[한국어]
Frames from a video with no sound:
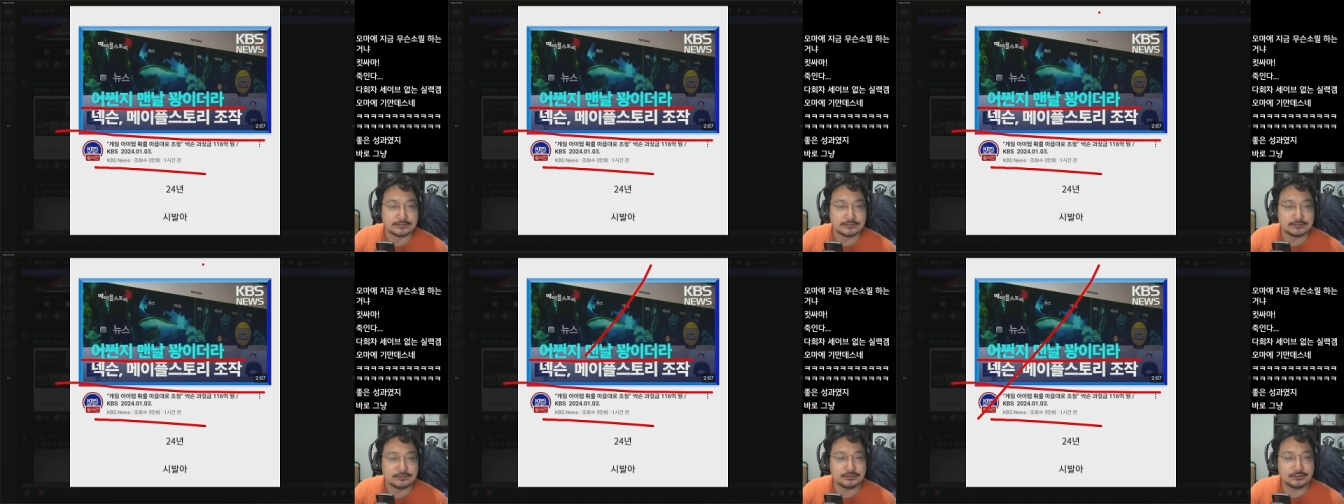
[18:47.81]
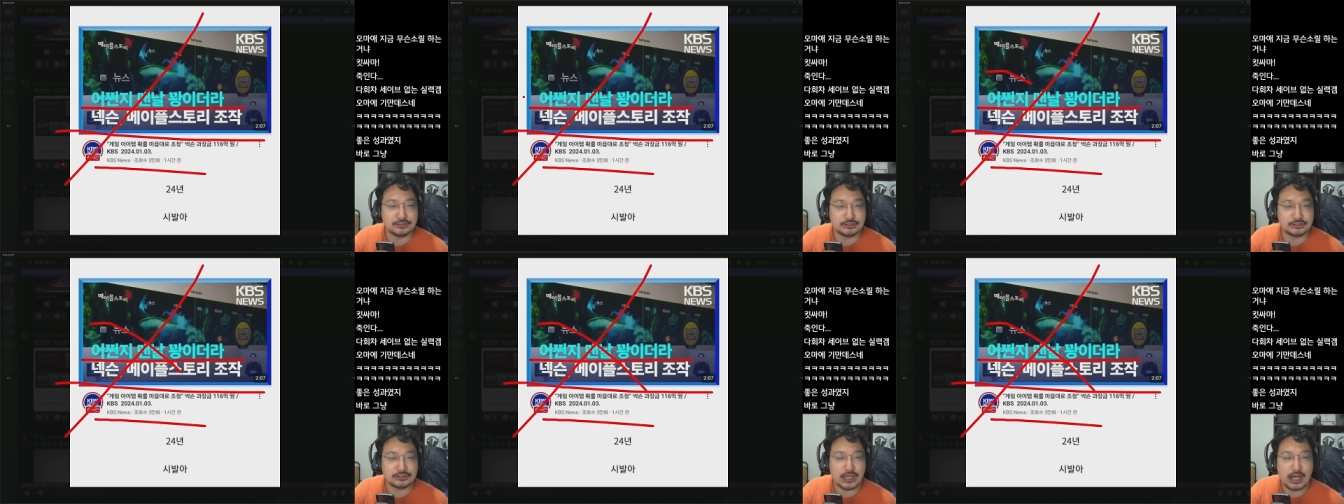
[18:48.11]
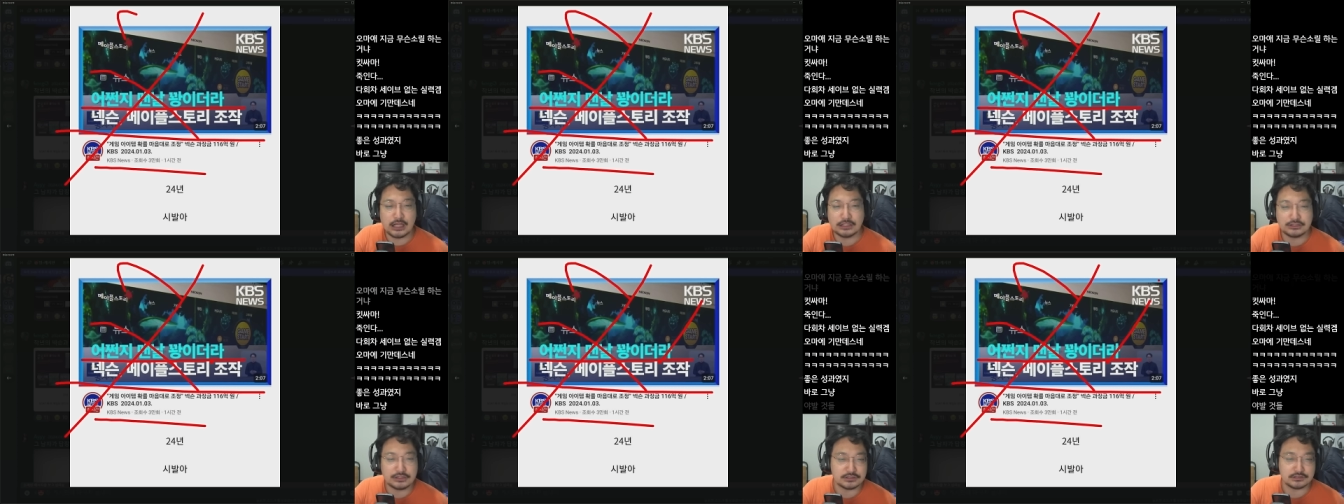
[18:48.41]
이
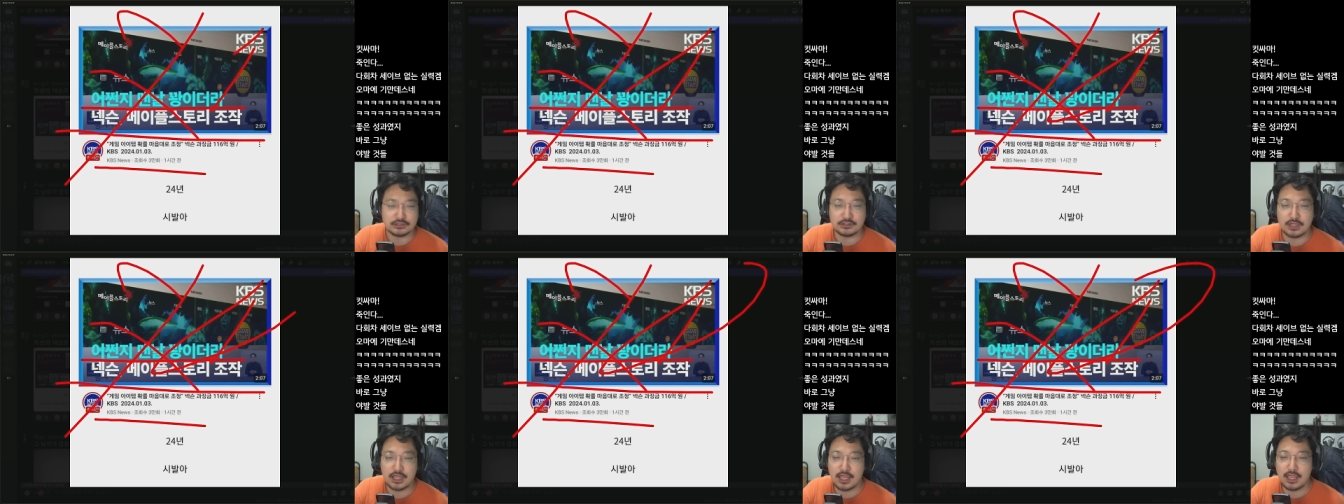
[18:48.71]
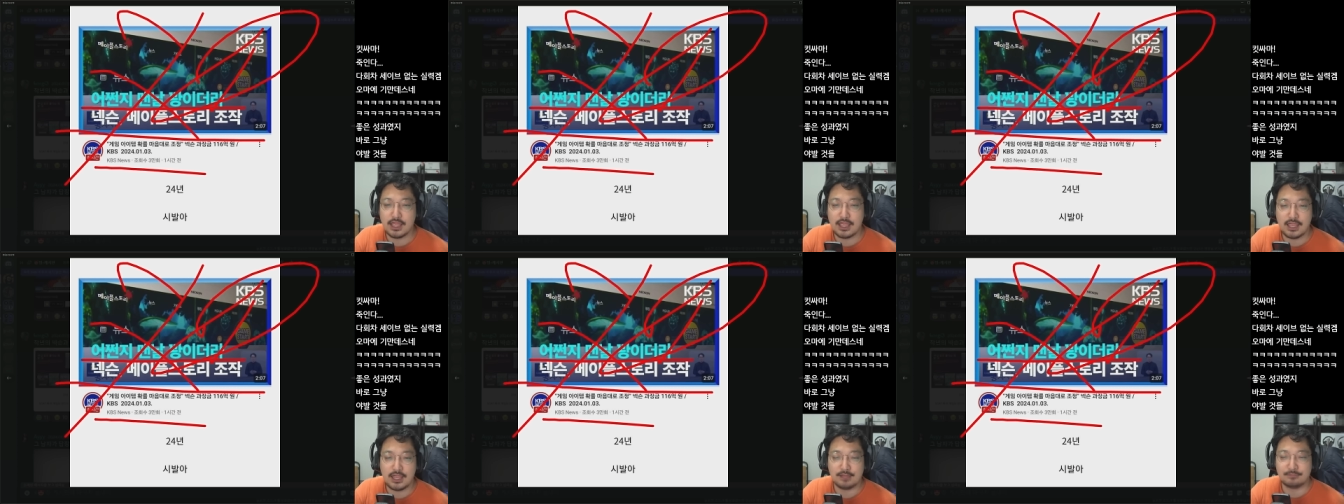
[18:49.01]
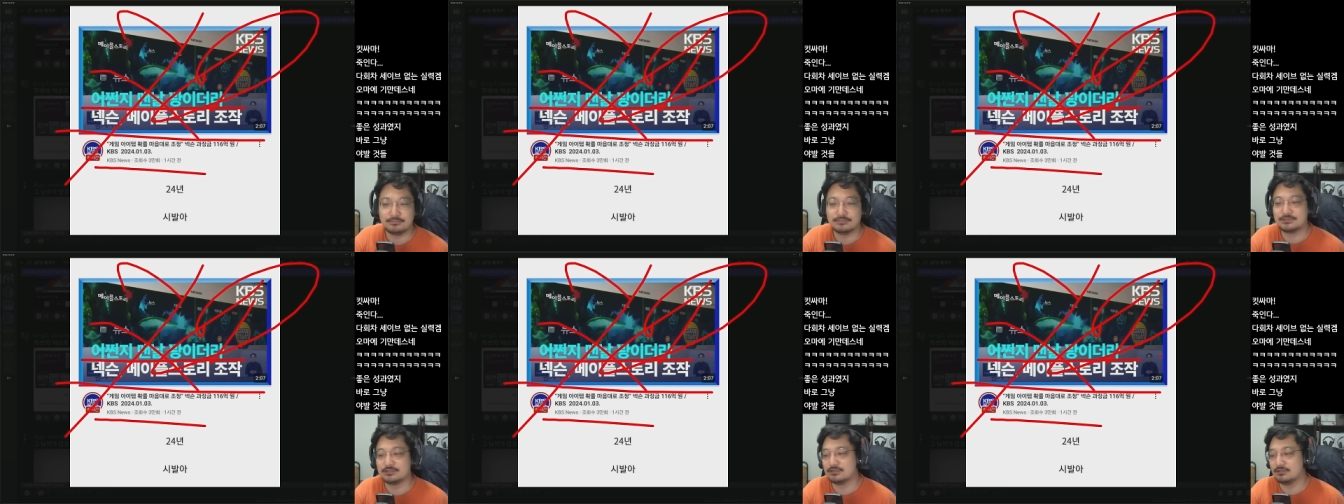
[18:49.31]
자식들이
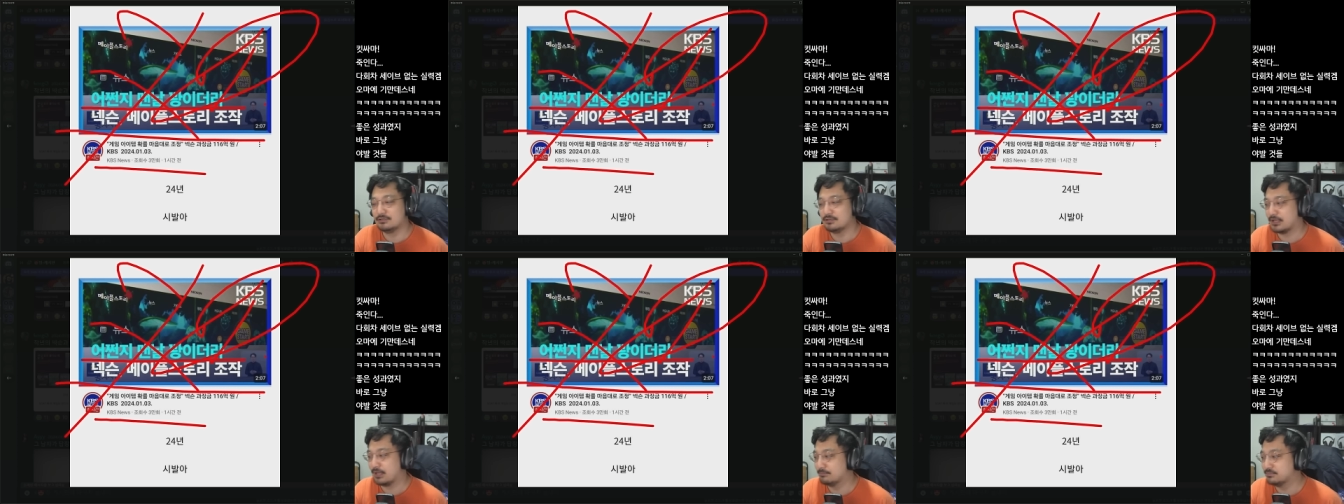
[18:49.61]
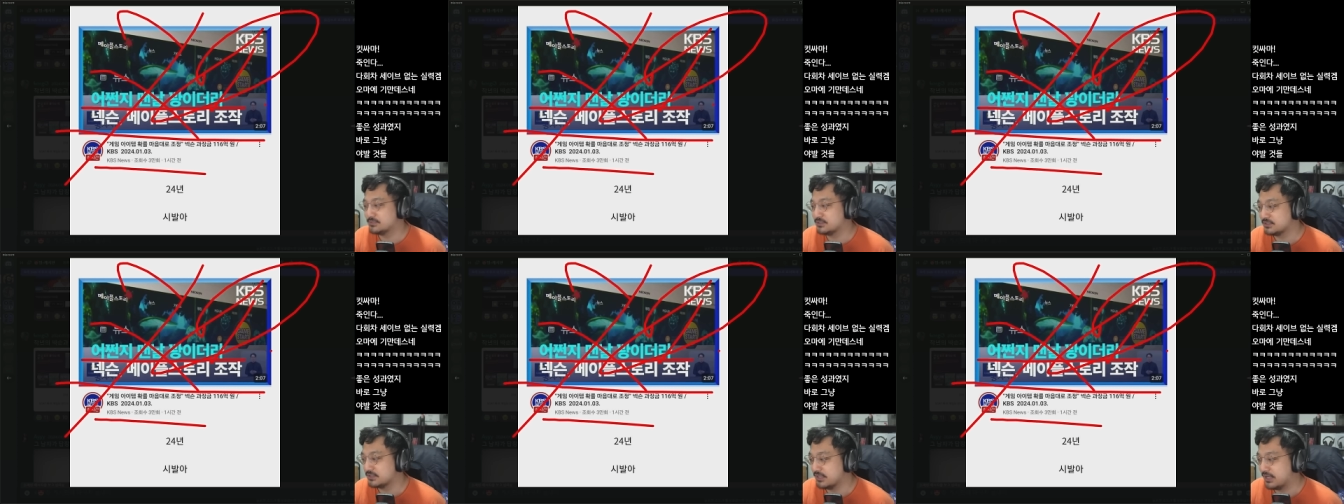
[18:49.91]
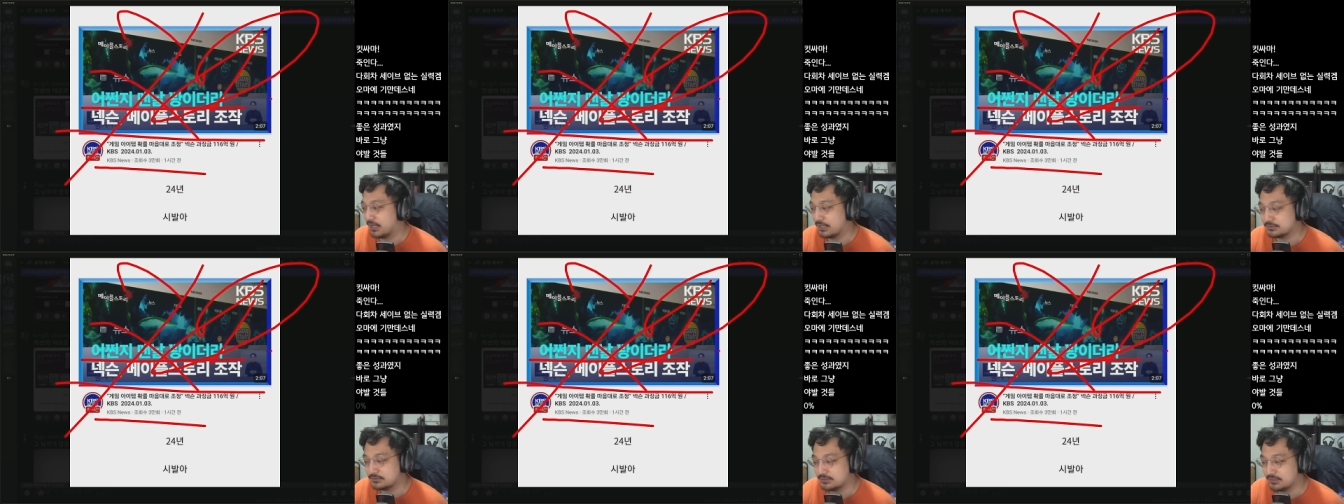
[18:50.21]
하면서 갑자기
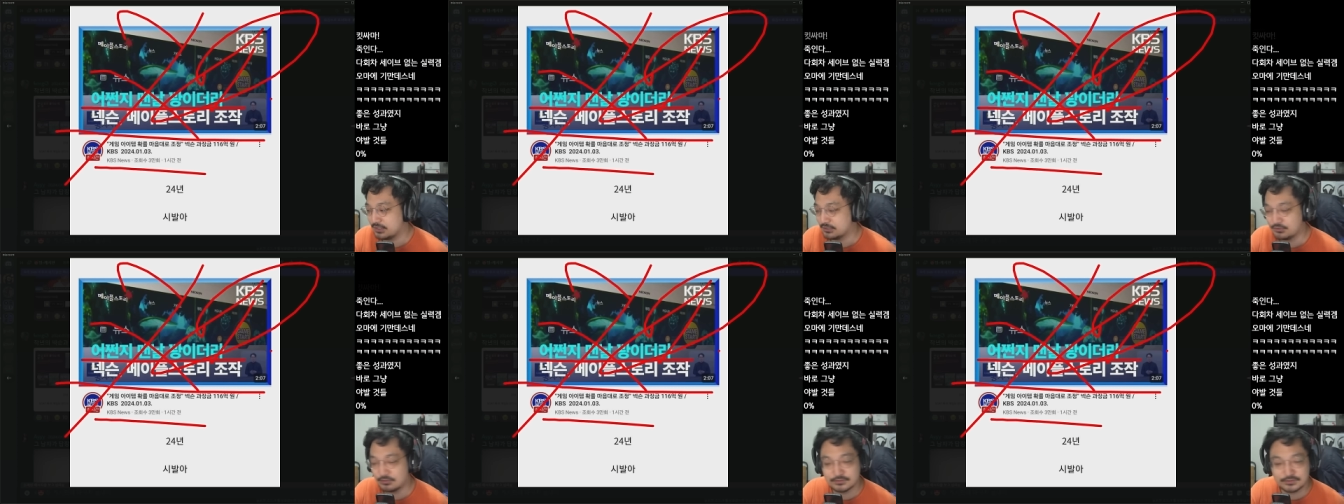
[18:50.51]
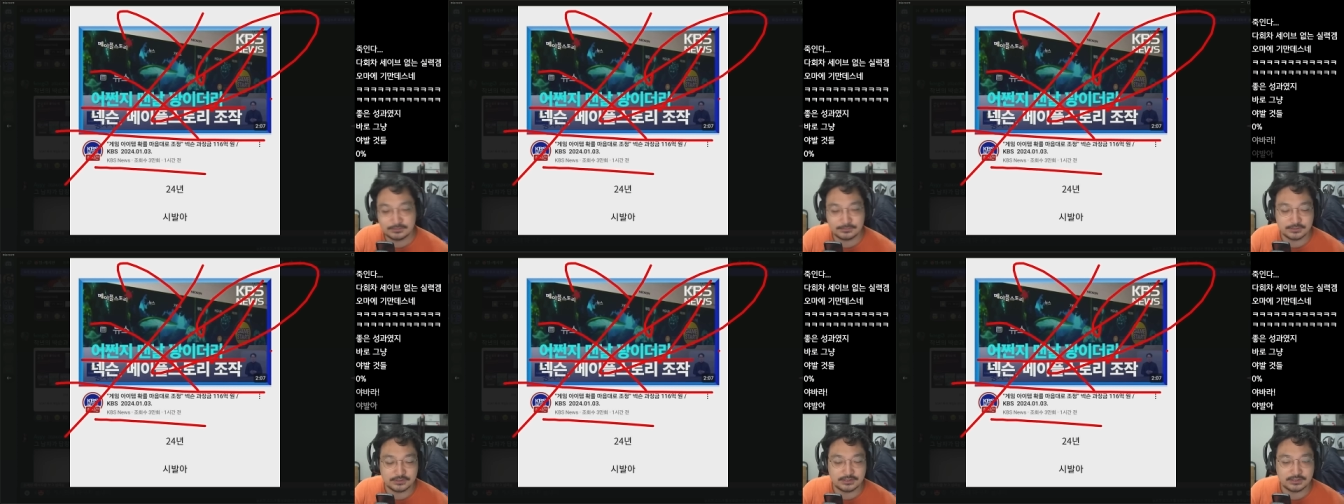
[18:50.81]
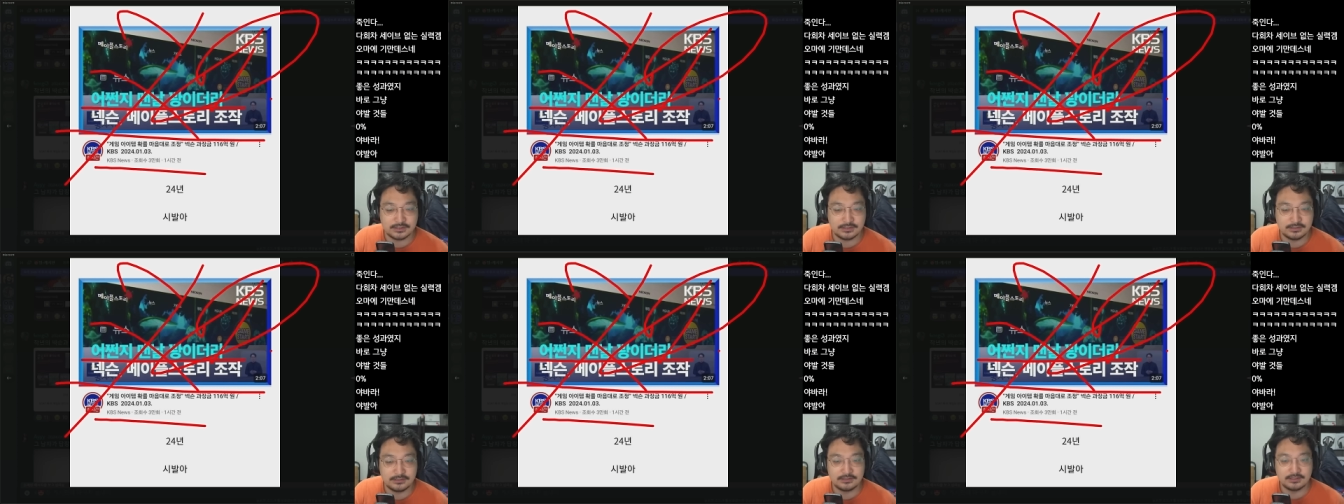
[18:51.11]
악재가
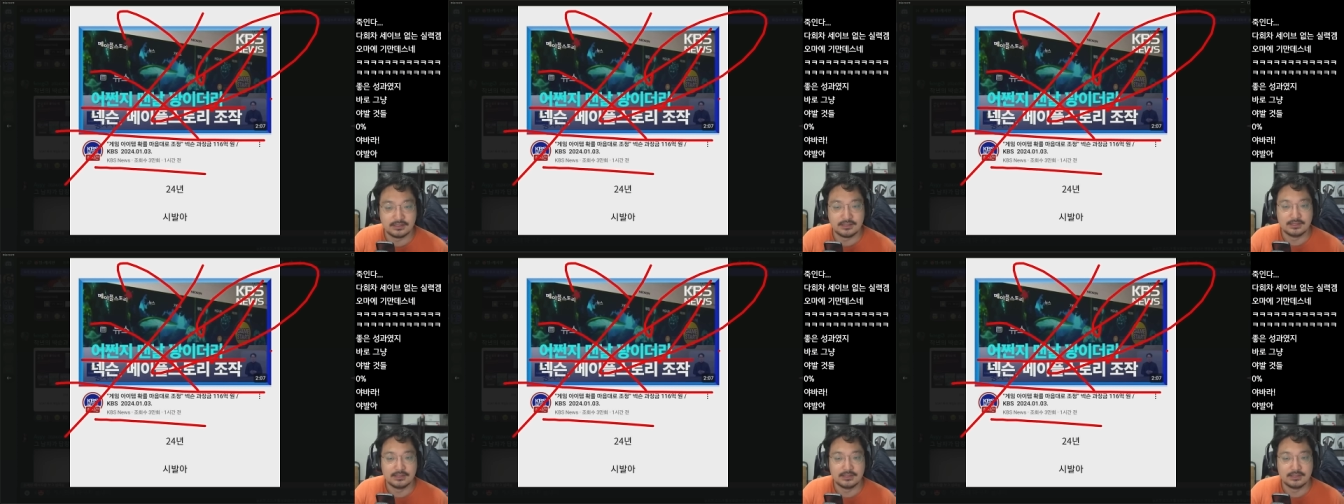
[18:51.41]
터져버린